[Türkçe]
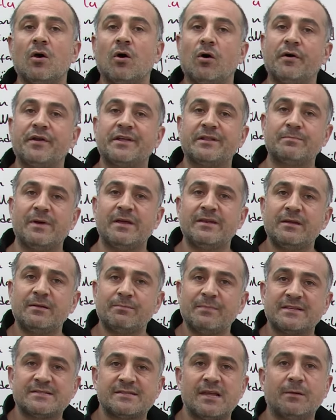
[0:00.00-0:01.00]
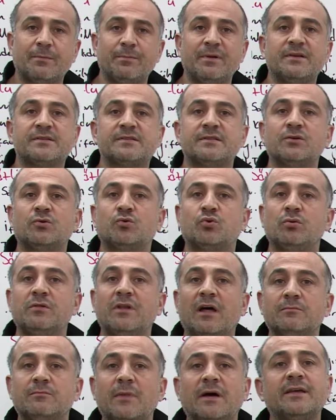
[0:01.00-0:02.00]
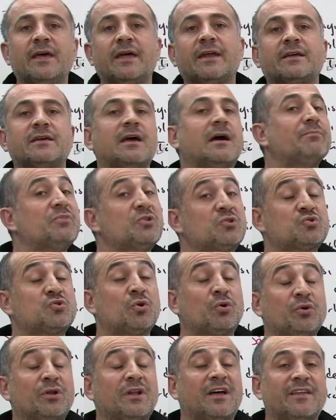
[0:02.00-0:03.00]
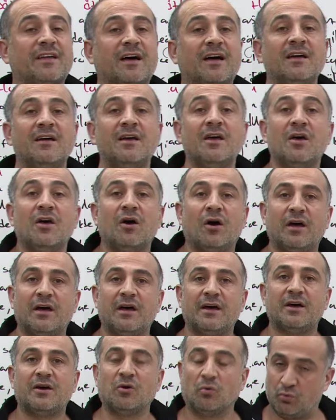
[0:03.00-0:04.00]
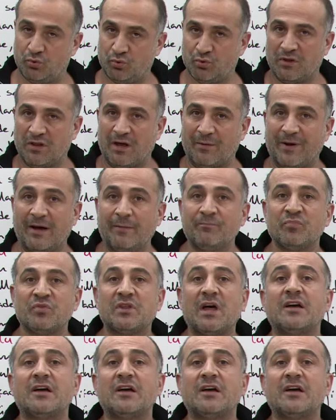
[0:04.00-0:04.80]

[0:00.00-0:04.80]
Öğretmenlik meslek bilgisini kullanman gereken bir soruyla da e, uygulama.